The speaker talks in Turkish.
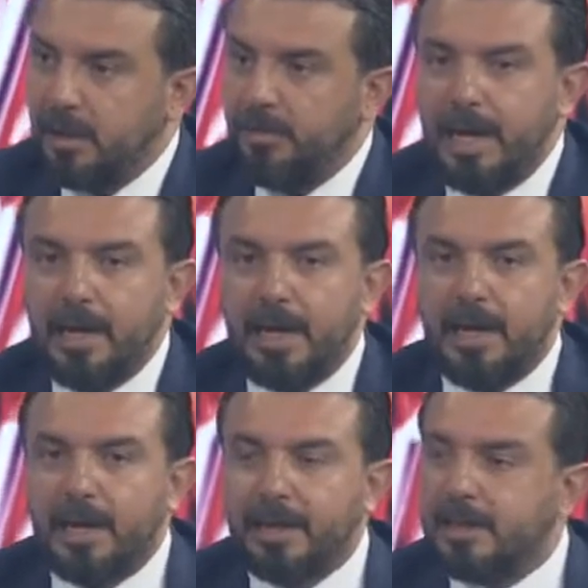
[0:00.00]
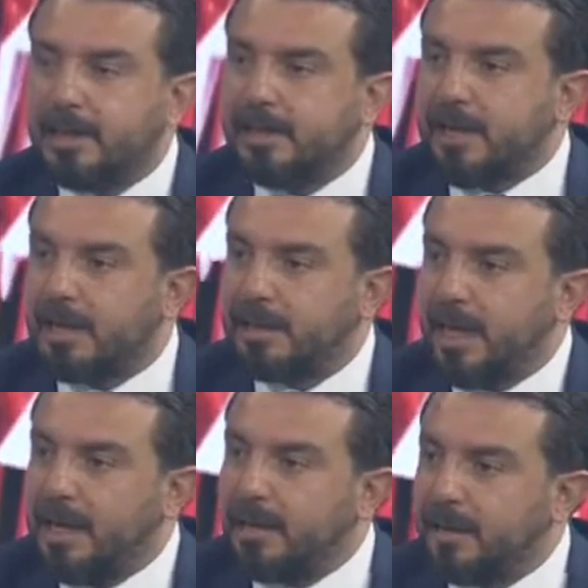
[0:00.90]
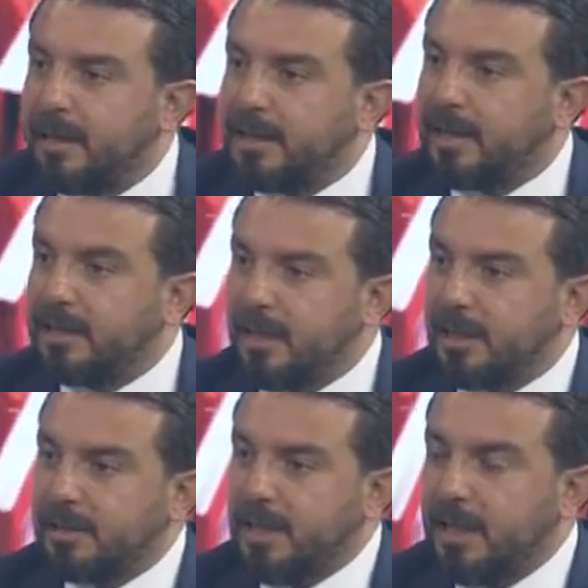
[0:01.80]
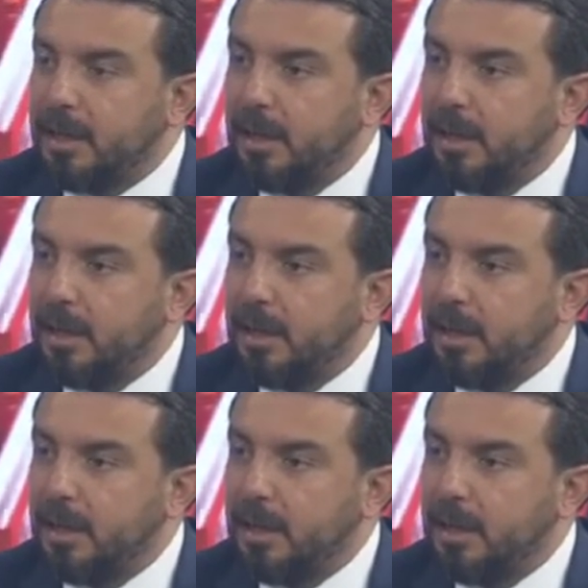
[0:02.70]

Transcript: Belli yerlerde kısa kısa elektrik kese kese